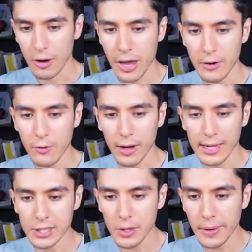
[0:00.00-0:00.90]
Ok, no
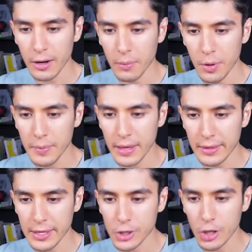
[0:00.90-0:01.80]
alcanzo a verlo muy bien.
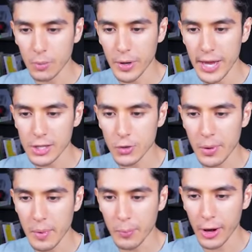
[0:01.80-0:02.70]
De hecho, voy a
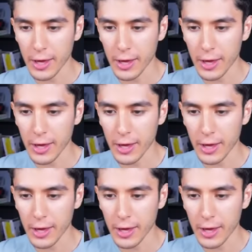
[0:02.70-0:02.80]
subirme por